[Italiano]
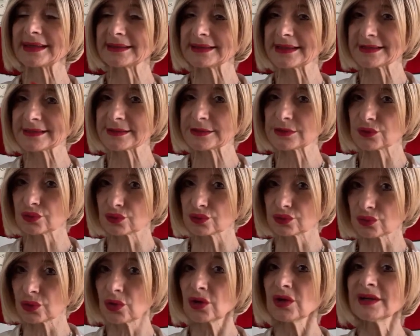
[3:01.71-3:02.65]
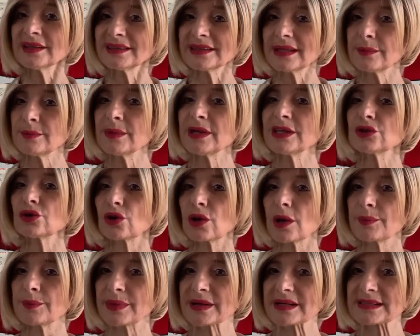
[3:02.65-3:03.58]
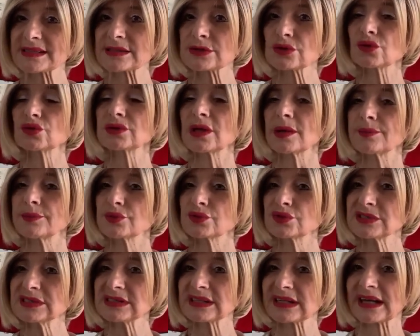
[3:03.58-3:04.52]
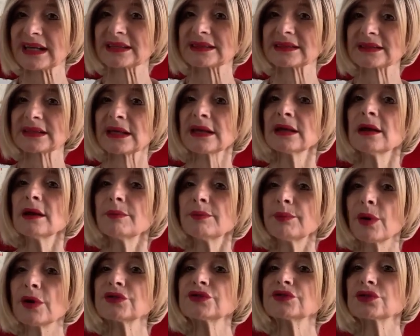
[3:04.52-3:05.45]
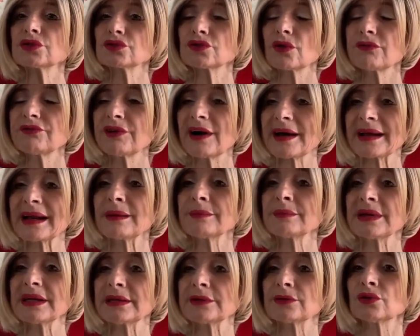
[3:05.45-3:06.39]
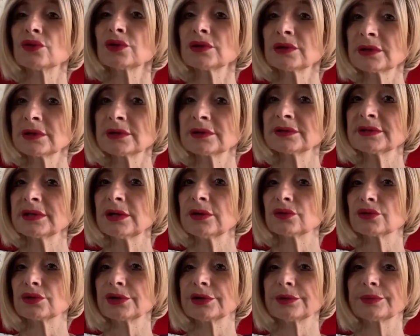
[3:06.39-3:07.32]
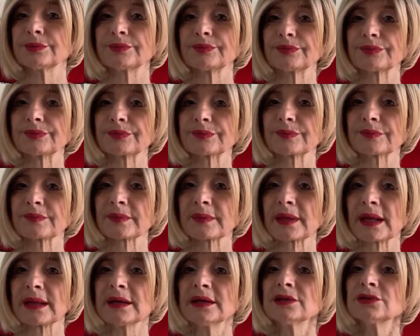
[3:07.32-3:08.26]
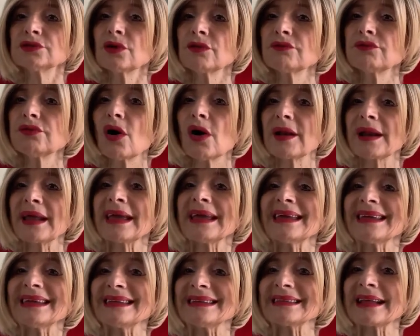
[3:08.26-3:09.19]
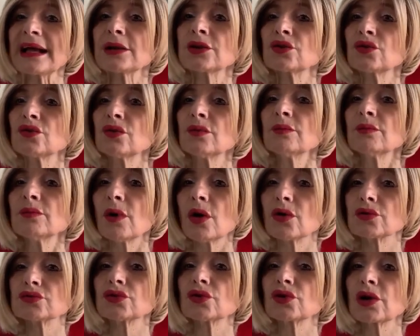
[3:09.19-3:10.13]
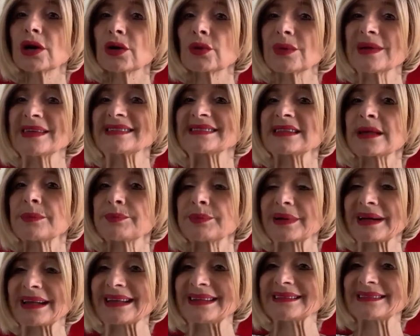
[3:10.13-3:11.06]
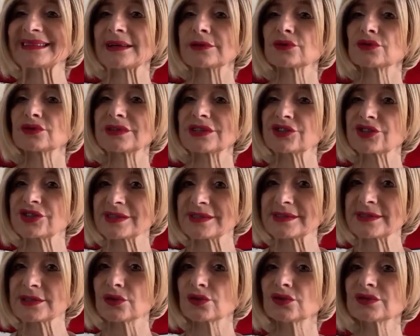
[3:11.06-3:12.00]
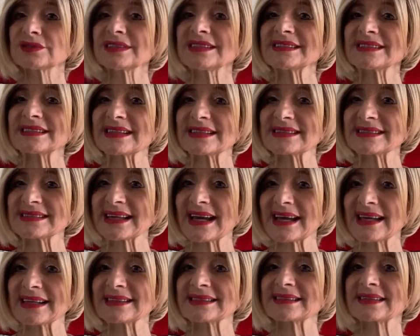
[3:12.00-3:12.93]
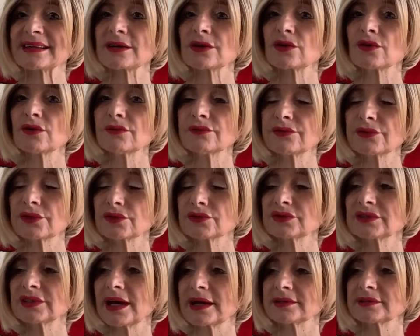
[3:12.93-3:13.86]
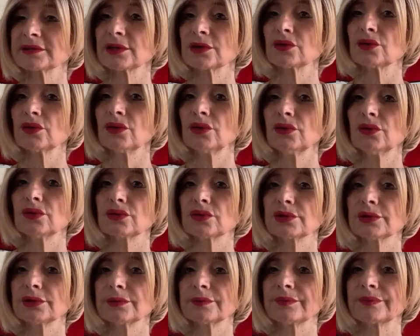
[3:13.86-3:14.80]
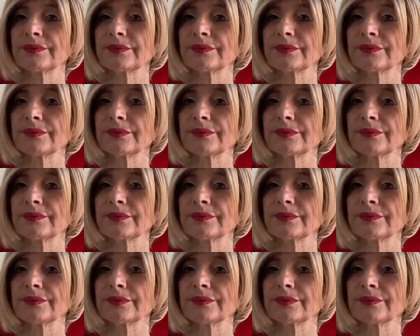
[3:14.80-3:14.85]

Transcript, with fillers: che nessuno, nemmeno le persone persone più strette possono fare a meno di lui. Non vuole in alcun modo che queste prendano decisioni senza essere confrontate con lui.